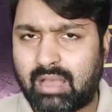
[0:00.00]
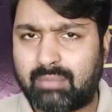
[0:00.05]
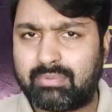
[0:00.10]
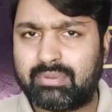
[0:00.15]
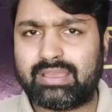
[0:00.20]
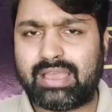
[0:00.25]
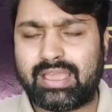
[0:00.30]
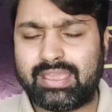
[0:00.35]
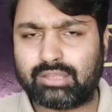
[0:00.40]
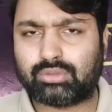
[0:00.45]
अब
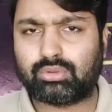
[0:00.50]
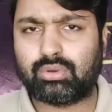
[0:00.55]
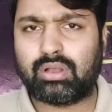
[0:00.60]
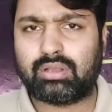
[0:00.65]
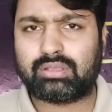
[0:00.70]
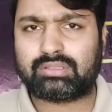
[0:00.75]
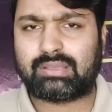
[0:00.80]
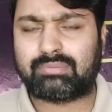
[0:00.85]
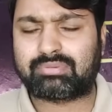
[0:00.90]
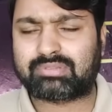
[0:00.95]
यही तो
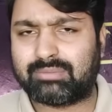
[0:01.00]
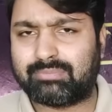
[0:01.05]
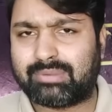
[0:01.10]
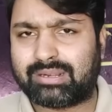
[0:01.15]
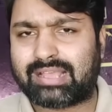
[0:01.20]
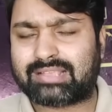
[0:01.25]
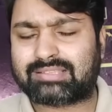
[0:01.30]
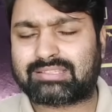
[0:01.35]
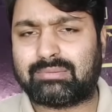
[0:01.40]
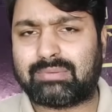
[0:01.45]
सबसे
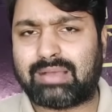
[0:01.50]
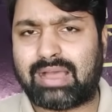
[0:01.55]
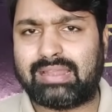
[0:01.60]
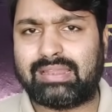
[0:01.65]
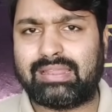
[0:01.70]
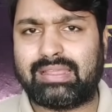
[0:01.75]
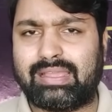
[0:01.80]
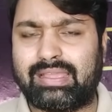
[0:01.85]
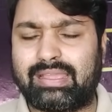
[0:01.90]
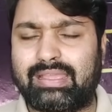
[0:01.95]
बड़ा
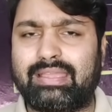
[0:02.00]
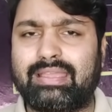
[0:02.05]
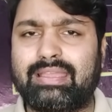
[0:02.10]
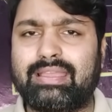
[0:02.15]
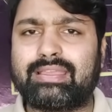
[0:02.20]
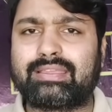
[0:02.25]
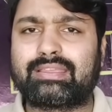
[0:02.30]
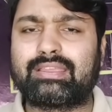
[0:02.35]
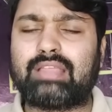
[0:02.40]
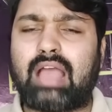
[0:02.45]
सवाल है
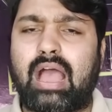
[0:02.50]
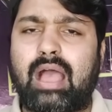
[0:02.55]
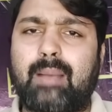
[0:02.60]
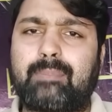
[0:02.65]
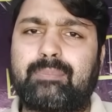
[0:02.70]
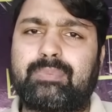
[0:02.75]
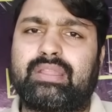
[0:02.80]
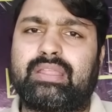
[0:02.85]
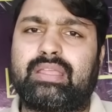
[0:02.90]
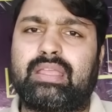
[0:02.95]
कि
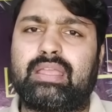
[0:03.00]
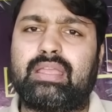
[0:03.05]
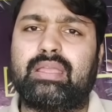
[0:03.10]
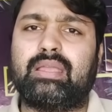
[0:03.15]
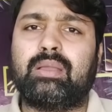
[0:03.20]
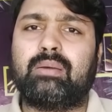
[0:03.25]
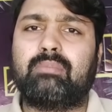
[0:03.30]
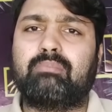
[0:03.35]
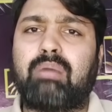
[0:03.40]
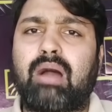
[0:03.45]
आपने
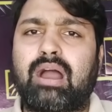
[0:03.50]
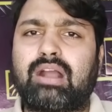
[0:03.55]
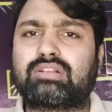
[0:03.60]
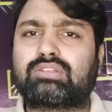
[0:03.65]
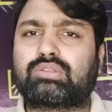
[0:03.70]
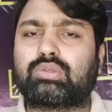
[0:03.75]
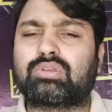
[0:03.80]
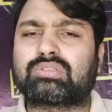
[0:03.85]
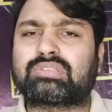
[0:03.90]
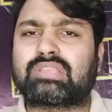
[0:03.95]

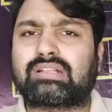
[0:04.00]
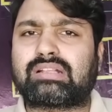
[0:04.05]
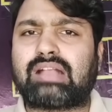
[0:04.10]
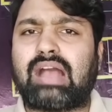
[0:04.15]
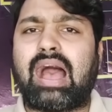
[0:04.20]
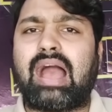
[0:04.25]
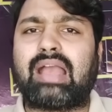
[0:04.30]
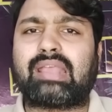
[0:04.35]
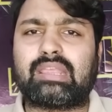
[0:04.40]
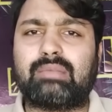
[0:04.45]
भक्तों से
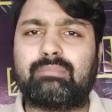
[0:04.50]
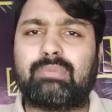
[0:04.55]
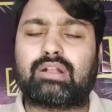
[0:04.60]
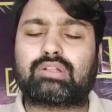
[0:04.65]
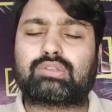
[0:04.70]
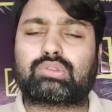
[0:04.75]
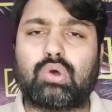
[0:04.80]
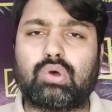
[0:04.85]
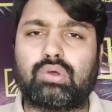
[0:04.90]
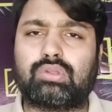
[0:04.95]
कहा कि
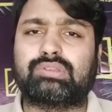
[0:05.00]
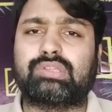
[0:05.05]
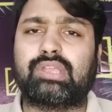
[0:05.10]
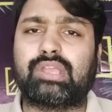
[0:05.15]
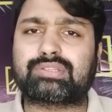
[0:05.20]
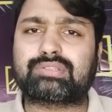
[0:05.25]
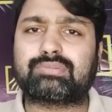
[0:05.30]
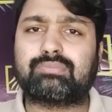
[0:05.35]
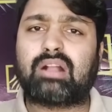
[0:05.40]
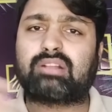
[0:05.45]
भक्तों
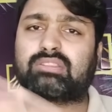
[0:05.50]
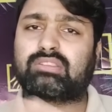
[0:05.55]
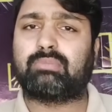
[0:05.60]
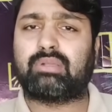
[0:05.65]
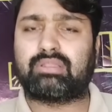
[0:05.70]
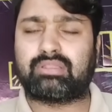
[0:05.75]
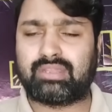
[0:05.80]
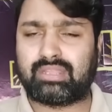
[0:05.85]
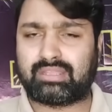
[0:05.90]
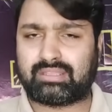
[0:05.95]
देशभक्त
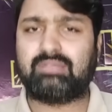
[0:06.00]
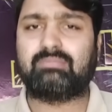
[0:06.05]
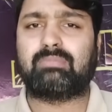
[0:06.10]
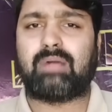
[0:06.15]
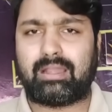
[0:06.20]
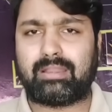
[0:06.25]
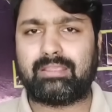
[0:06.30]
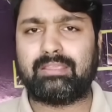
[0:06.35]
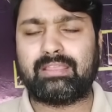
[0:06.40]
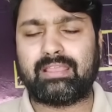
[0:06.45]
बनने की
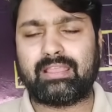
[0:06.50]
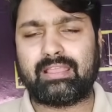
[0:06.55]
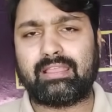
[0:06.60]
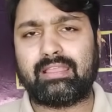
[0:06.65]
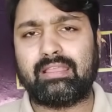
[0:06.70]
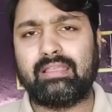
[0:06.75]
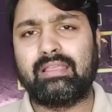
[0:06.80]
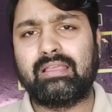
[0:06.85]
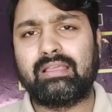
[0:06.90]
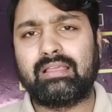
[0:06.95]
बारी है
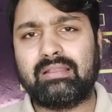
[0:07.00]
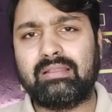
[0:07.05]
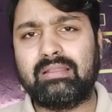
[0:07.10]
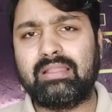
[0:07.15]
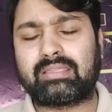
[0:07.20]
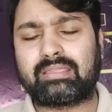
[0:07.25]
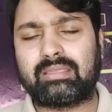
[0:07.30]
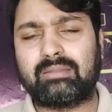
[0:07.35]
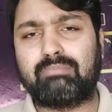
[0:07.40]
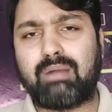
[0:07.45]

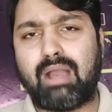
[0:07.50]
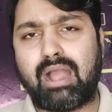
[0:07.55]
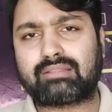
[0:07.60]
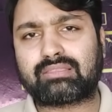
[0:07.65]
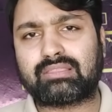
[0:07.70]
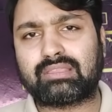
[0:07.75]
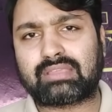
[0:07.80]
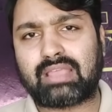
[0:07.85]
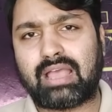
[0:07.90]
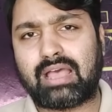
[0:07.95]
लेकिन
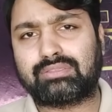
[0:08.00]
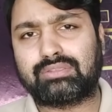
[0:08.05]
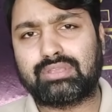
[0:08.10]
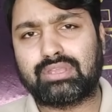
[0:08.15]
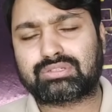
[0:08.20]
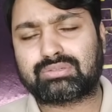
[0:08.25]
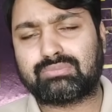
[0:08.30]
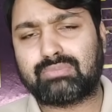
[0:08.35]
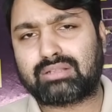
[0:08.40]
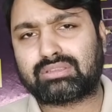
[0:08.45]
भक्त क्या
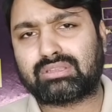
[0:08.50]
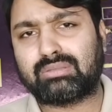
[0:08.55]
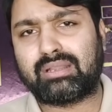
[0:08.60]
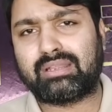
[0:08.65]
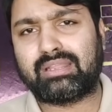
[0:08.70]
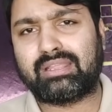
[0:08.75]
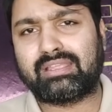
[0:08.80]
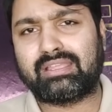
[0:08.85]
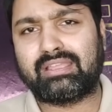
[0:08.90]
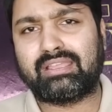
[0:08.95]
देशभक्त
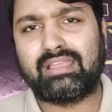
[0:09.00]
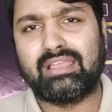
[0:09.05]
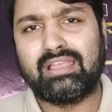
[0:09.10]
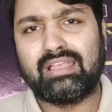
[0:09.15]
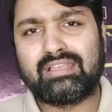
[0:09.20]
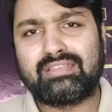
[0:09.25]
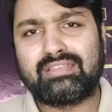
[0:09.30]
बनेंगे